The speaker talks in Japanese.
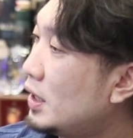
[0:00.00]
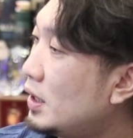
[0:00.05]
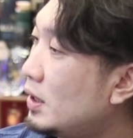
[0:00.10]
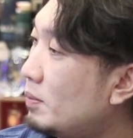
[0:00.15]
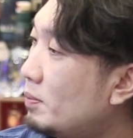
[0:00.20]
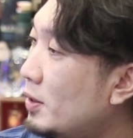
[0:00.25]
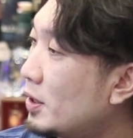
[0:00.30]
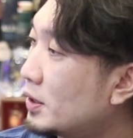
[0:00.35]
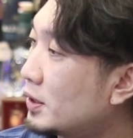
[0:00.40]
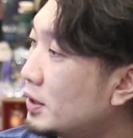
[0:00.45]

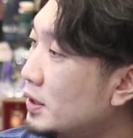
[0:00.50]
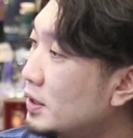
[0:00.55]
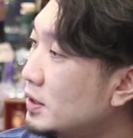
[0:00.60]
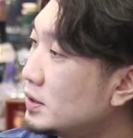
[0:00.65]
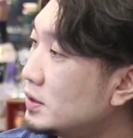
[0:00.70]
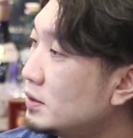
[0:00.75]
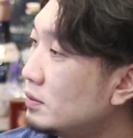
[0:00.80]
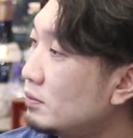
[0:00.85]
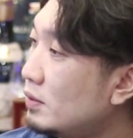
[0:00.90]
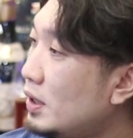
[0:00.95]
え
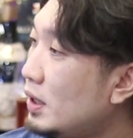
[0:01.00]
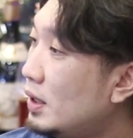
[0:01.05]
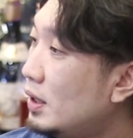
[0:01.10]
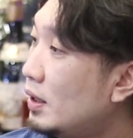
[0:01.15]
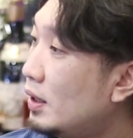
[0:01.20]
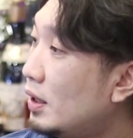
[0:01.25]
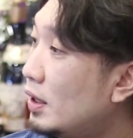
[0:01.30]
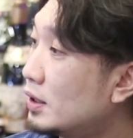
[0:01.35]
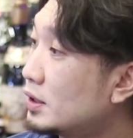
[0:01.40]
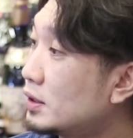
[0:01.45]
パッケージには
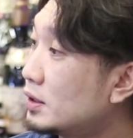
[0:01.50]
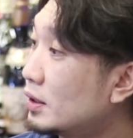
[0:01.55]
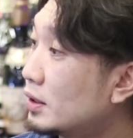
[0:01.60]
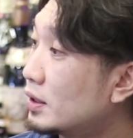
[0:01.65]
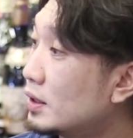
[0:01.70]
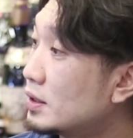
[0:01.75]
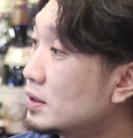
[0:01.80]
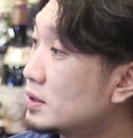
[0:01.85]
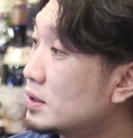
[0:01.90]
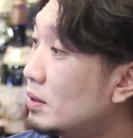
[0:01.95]
秋田
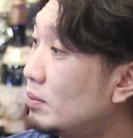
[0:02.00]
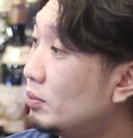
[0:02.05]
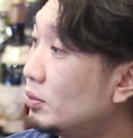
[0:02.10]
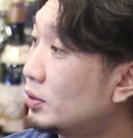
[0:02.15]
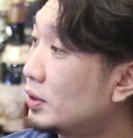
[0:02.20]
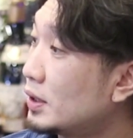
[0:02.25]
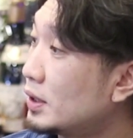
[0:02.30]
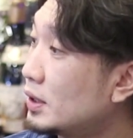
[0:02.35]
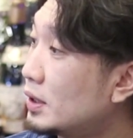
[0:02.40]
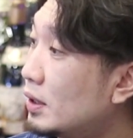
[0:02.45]
県産
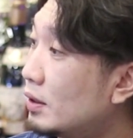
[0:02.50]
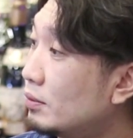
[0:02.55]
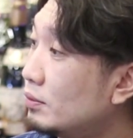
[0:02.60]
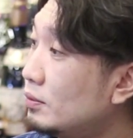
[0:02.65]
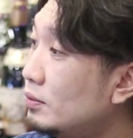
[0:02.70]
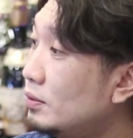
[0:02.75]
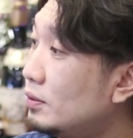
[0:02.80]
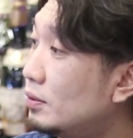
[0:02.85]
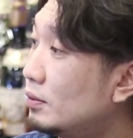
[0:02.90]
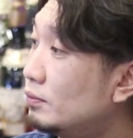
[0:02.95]
ボタニカル
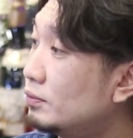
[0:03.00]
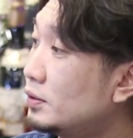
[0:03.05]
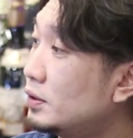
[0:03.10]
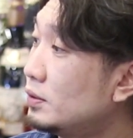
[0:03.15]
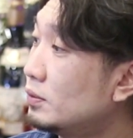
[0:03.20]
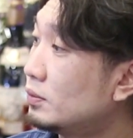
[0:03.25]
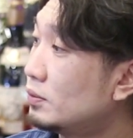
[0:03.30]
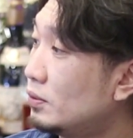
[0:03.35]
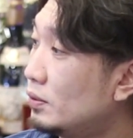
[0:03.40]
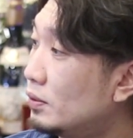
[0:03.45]
の
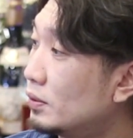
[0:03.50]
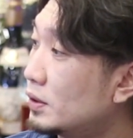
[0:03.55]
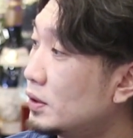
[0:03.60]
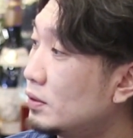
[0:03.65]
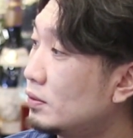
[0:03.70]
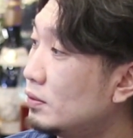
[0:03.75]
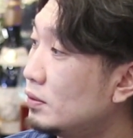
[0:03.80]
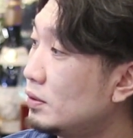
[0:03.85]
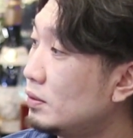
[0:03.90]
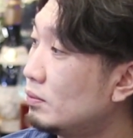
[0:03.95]
フキノトウ、
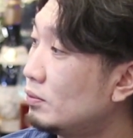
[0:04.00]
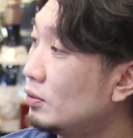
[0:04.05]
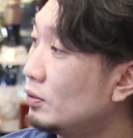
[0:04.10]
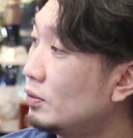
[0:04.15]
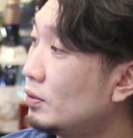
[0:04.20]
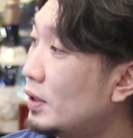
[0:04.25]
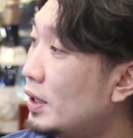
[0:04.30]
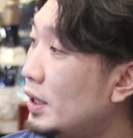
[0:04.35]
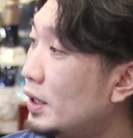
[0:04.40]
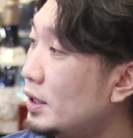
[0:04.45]
菊芋
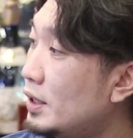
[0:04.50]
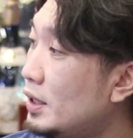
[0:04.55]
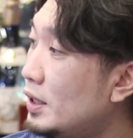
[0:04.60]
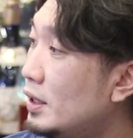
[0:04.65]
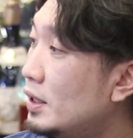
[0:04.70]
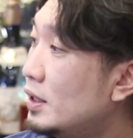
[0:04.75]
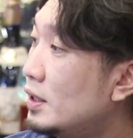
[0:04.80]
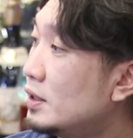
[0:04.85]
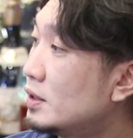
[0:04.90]
の花、